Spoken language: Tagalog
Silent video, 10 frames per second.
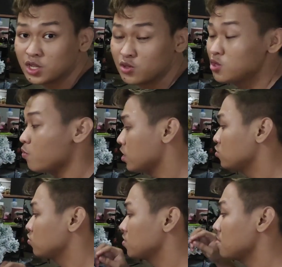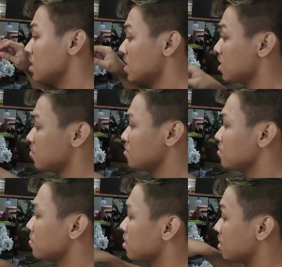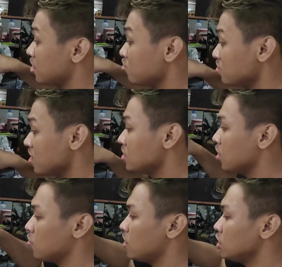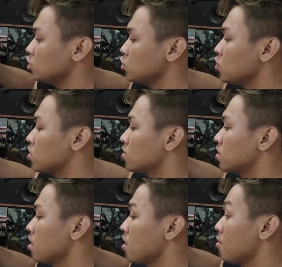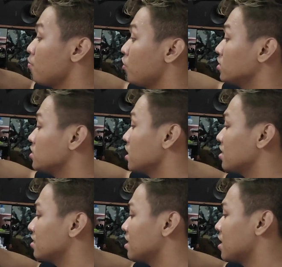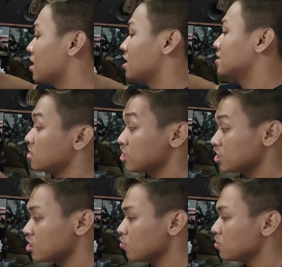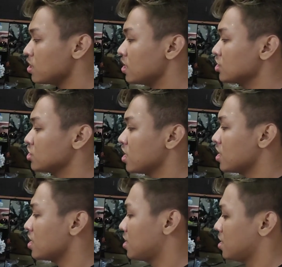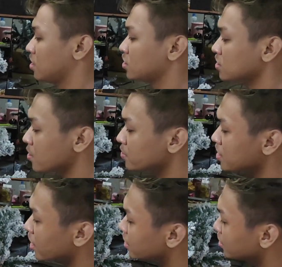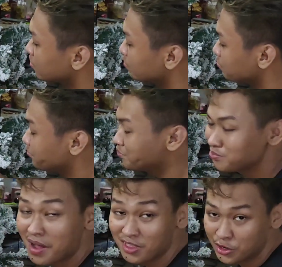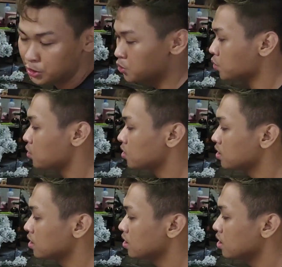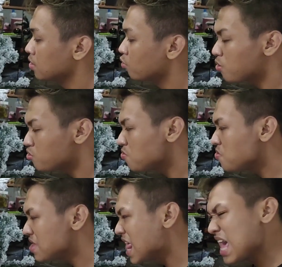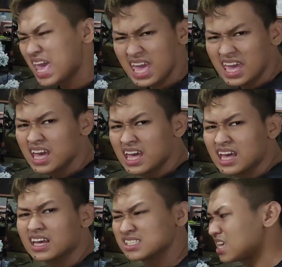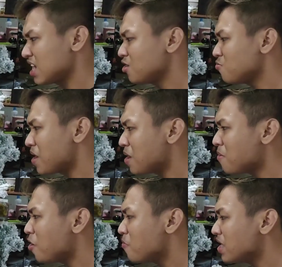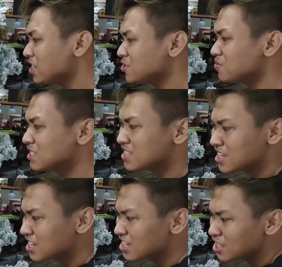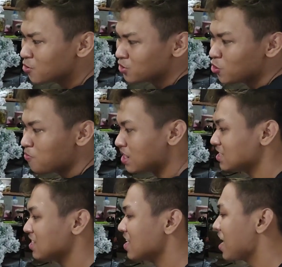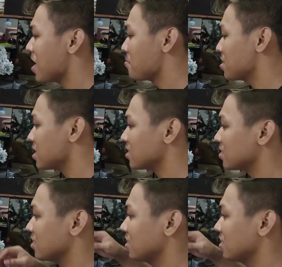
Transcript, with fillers: sa Uniwide, nung namili lang kami ng mga, ayun nga, decoration, concept, konseptya. Tinitignan ko talaga siya. Ayan, tapos sabi sa akin ng mother ko, huwag ko muna bumili. Kasi ano pa, bago ba yung Christmas tree, dalawang taong parang hindi